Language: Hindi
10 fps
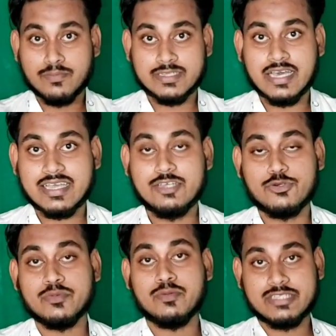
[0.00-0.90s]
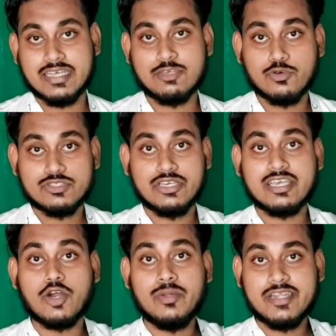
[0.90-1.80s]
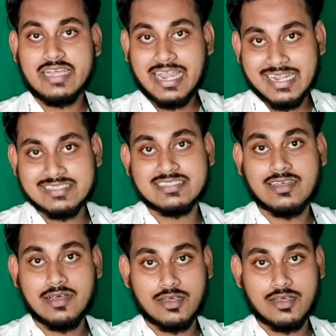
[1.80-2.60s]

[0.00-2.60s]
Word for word: बता के यूट्यूब ने बताया कि वो जो है कम्युनिटी गाइडलाइंस